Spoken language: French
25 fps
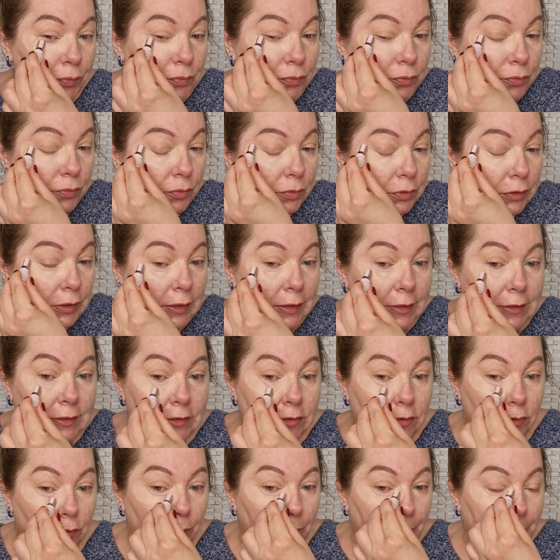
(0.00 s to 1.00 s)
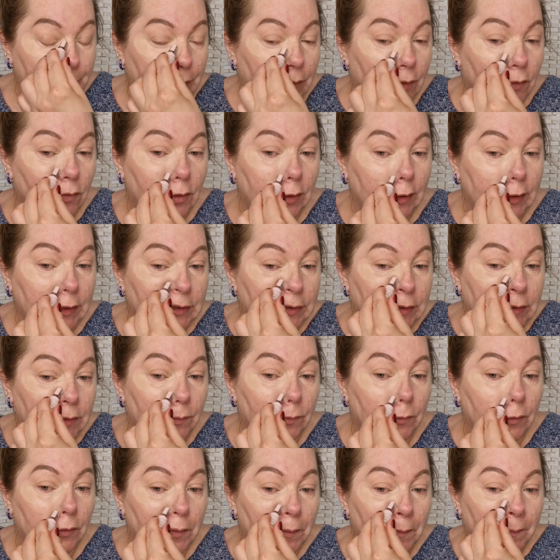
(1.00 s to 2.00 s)
pour estomper
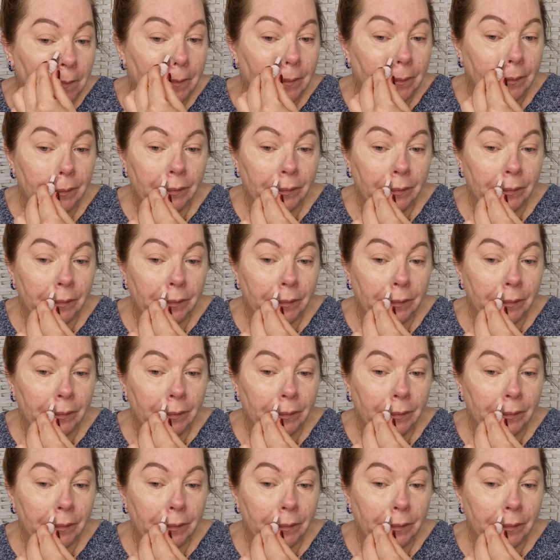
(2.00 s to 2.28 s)
correctement.